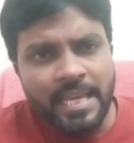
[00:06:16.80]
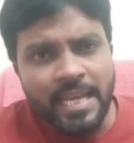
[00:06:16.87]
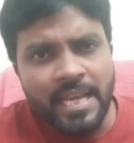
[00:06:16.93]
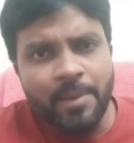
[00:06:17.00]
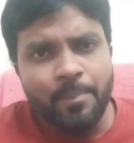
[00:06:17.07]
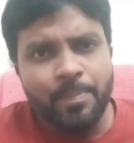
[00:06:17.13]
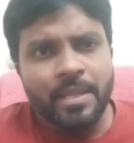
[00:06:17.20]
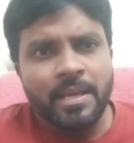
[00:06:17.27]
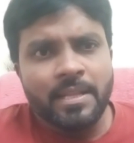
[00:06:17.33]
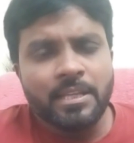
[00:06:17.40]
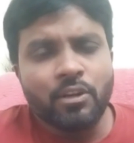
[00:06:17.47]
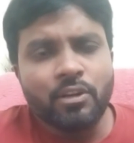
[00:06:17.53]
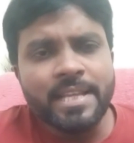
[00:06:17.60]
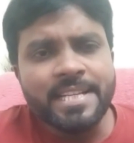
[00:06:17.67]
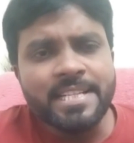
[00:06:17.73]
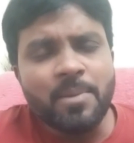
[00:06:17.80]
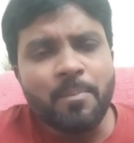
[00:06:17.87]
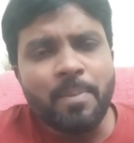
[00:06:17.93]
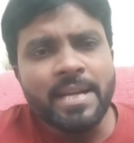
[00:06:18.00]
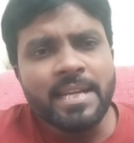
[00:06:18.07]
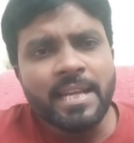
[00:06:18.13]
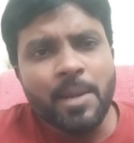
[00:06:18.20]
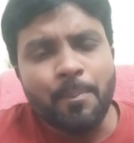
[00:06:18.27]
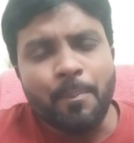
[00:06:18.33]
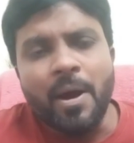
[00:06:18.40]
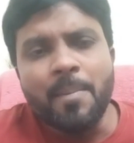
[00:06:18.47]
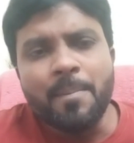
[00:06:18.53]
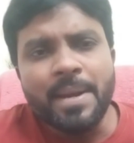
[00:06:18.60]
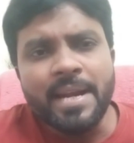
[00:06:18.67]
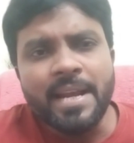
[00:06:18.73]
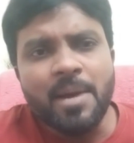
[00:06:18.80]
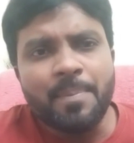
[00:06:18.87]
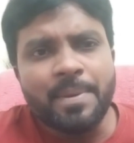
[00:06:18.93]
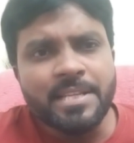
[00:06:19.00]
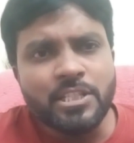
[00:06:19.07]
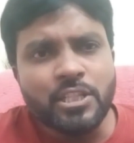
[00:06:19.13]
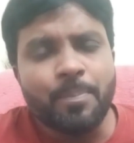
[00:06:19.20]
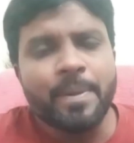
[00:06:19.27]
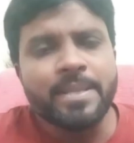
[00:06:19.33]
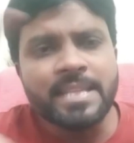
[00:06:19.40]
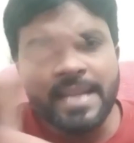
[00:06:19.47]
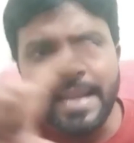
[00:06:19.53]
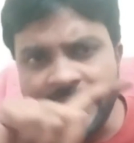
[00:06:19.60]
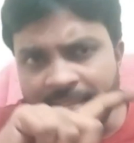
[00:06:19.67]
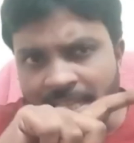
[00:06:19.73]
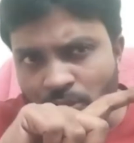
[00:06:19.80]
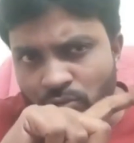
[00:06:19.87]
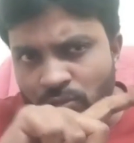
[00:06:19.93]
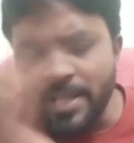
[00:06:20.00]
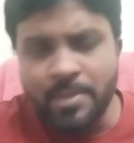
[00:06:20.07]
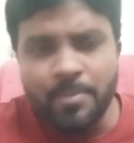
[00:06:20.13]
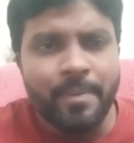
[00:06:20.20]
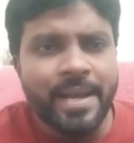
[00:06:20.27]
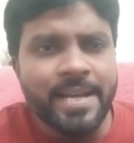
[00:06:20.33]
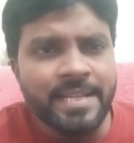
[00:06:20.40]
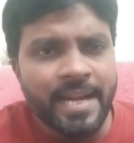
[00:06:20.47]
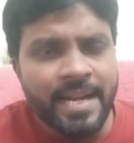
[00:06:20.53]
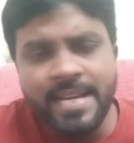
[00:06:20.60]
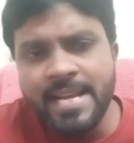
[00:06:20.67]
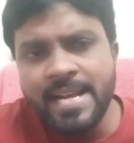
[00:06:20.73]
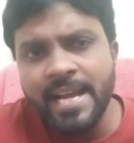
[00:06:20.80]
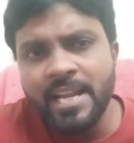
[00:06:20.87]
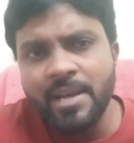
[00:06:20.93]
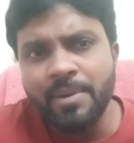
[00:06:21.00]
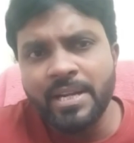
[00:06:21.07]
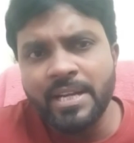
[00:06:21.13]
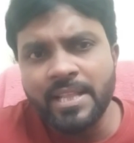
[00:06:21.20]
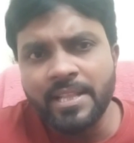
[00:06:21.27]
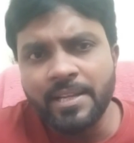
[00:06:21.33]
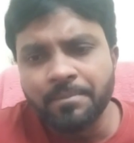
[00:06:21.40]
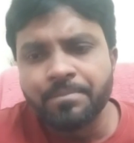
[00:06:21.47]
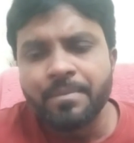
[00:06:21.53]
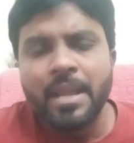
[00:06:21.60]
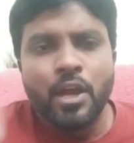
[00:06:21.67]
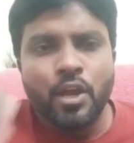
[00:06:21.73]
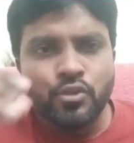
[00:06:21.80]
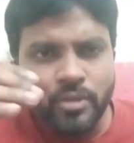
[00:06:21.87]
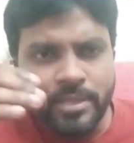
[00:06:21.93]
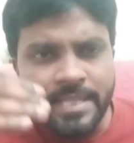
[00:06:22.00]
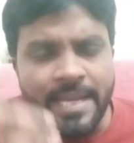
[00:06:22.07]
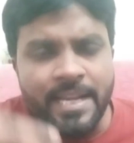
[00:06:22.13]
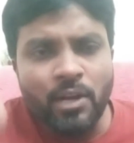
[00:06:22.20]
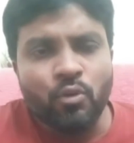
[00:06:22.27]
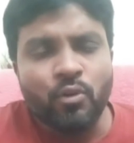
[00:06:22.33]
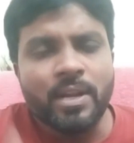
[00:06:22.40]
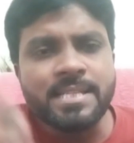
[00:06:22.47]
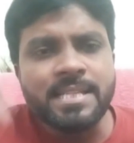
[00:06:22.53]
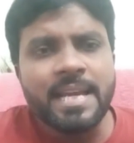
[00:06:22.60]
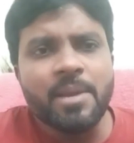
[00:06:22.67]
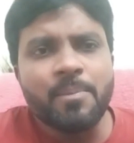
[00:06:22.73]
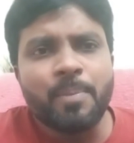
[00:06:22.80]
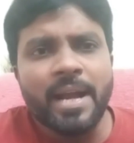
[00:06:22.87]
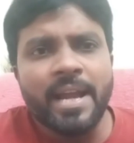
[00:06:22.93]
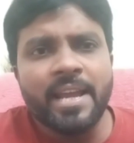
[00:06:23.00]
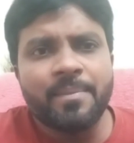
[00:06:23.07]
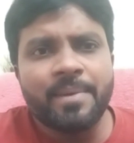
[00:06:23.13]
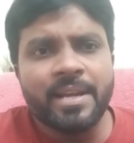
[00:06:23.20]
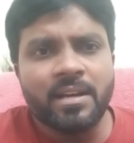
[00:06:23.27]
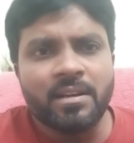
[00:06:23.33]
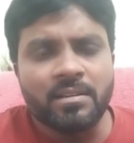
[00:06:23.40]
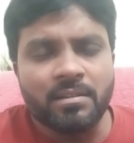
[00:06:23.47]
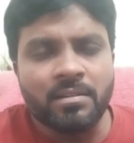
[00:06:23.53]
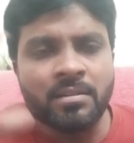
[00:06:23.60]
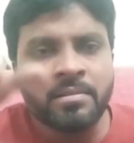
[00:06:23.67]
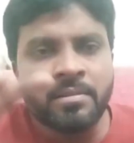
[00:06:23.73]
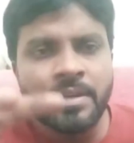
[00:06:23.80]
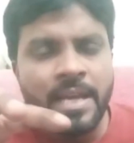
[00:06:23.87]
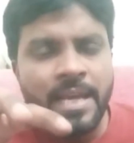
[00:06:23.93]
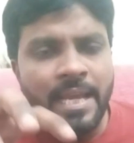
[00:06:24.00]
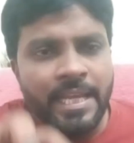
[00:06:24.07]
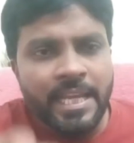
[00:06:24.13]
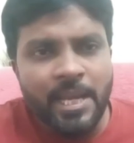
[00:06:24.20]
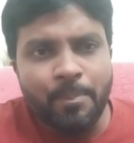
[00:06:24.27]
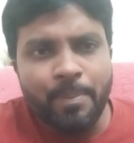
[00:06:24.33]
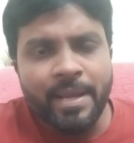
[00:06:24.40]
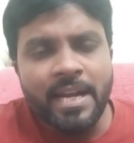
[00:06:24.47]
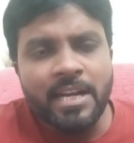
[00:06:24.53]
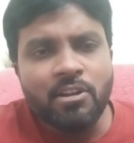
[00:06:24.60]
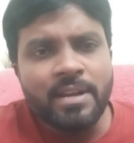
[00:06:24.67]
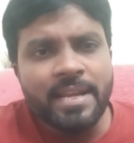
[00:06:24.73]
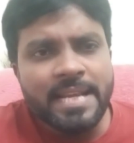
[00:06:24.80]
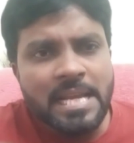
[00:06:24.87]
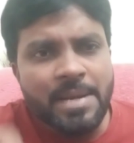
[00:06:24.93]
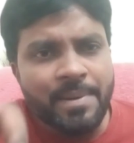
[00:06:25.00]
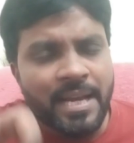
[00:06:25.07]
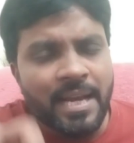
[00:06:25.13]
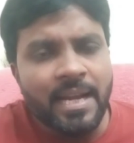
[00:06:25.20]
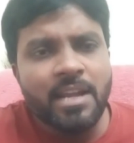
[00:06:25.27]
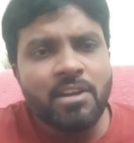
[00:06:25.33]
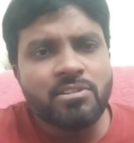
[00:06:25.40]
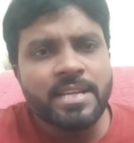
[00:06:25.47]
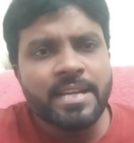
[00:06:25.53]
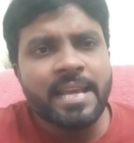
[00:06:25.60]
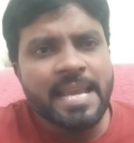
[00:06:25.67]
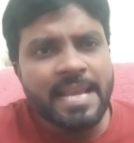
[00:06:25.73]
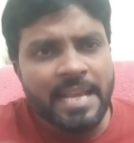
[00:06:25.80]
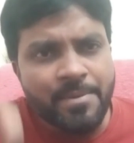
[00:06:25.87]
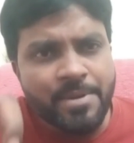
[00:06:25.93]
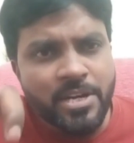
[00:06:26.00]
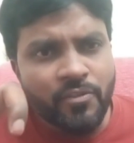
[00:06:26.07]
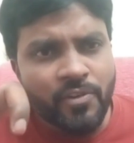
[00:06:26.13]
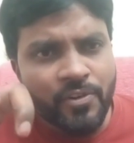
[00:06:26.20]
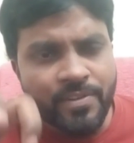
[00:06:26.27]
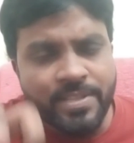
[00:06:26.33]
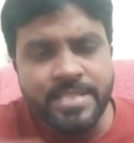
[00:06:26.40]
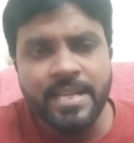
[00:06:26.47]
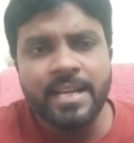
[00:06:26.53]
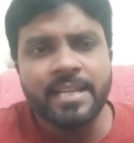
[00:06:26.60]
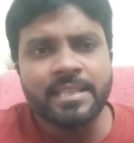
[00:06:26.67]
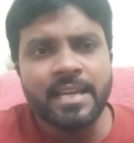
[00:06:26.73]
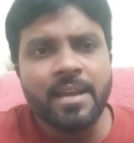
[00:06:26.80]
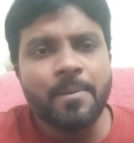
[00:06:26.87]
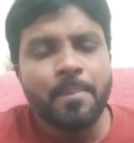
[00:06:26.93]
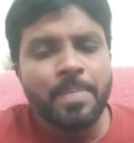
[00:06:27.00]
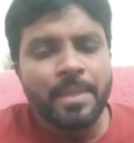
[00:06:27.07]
ఈ తెలుగుదేశం పార్టీకి పాంప్లెట్గా పనిచేసే పత్రిక ఏదైతే ఉందో అది మెయిన్ హెడ్డింగ్గానే పెట్టింది సో దాన్ని కొనసాగింపుగా ఏమైనా ఈ పర్యటనలో ఇంకేమైనా అల్లర్లు జరిగి ఇంకేమైనా ఇటువంటివి జరిగితే